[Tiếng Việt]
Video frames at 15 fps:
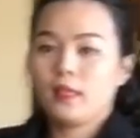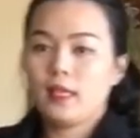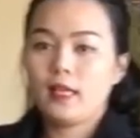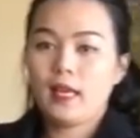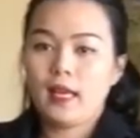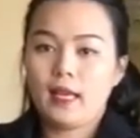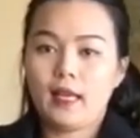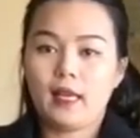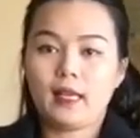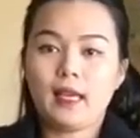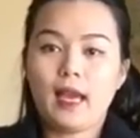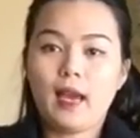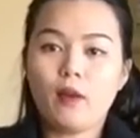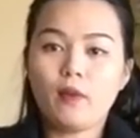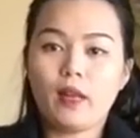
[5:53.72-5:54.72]
Cái này,
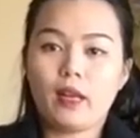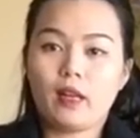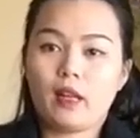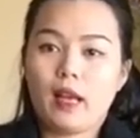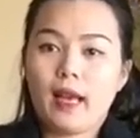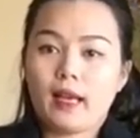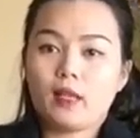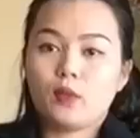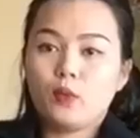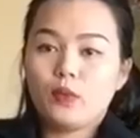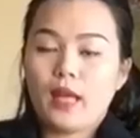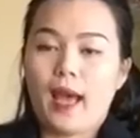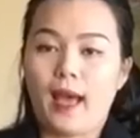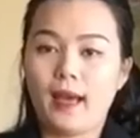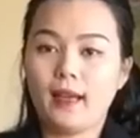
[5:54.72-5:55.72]
cái áo này là hai cái túi
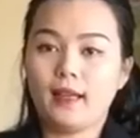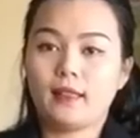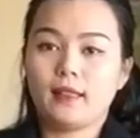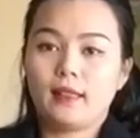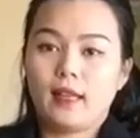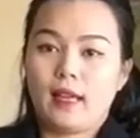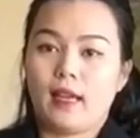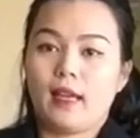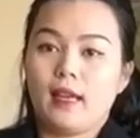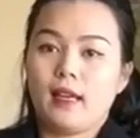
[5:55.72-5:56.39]
thẳng nè.